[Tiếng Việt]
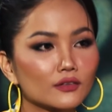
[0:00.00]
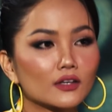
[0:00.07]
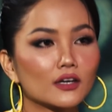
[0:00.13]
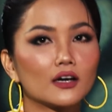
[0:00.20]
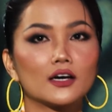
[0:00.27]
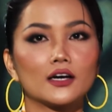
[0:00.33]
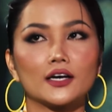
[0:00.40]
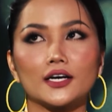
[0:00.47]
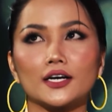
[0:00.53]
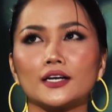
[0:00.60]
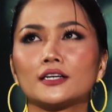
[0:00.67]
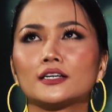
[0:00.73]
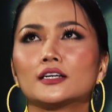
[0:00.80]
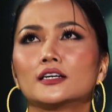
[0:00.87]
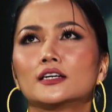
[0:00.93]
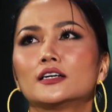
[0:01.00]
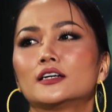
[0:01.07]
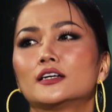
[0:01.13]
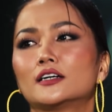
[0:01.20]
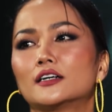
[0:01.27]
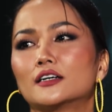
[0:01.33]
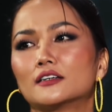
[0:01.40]
à,
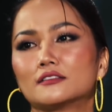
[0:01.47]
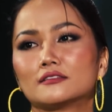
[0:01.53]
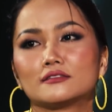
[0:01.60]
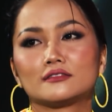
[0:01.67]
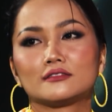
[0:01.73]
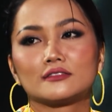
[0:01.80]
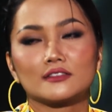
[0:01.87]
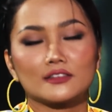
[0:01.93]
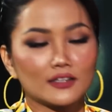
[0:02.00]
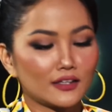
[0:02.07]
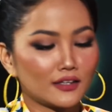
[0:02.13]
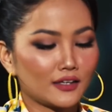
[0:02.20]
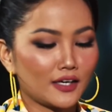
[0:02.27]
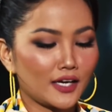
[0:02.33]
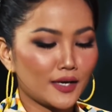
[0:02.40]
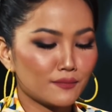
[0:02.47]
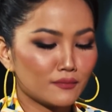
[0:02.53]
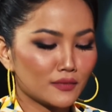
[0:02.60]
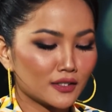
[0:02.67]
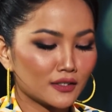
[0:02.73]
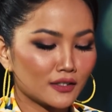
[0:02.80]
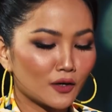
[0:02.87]
à,
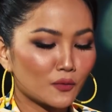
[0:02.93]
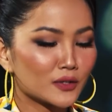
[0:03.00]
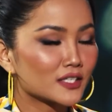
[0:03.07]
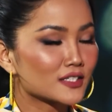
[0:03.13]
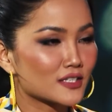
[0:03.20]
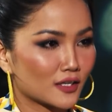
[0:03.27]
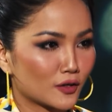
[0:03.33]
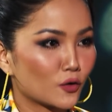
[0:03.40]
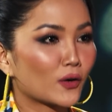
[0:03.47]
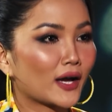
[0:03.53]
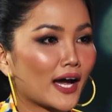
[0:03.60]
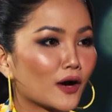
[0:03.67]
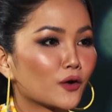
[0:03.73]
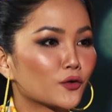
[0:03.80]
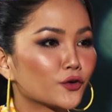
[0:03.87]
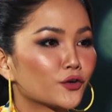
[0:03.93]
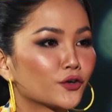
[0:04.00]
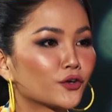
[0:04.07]
Em ờ, không bao giờ sợ độ cao